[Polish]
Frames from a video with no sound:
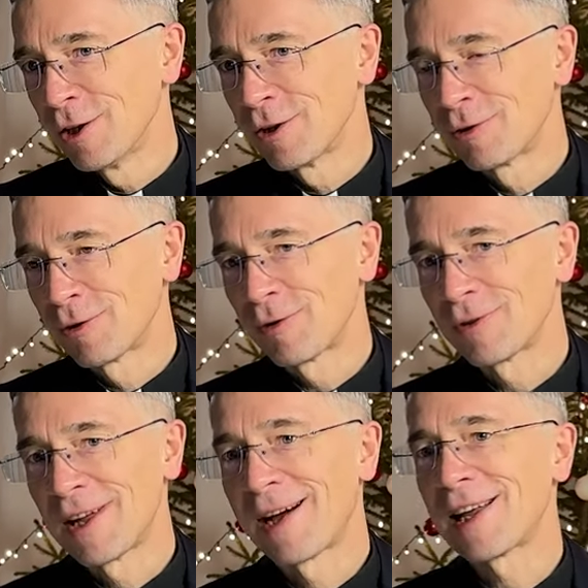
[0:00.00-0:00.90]
kto
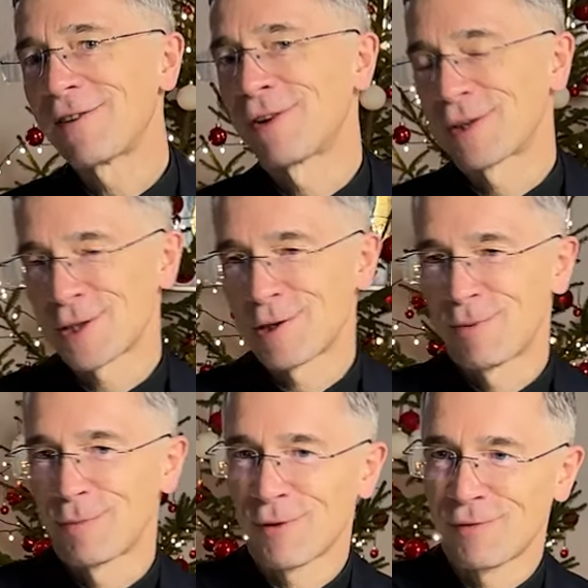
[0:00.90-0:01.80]
dalej Was
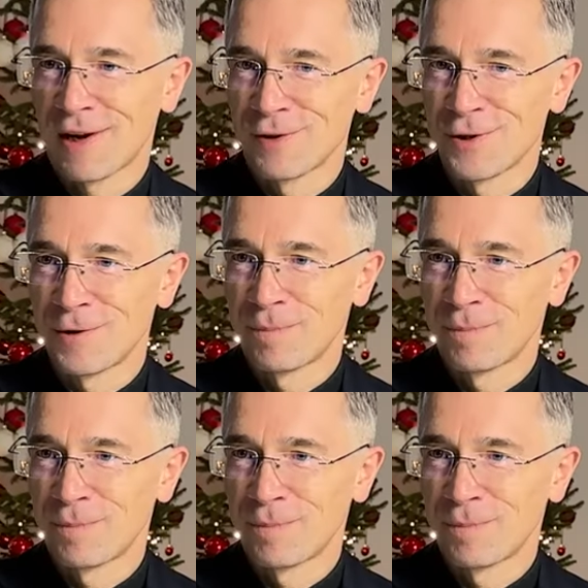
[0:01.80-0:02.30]
poprowadzi.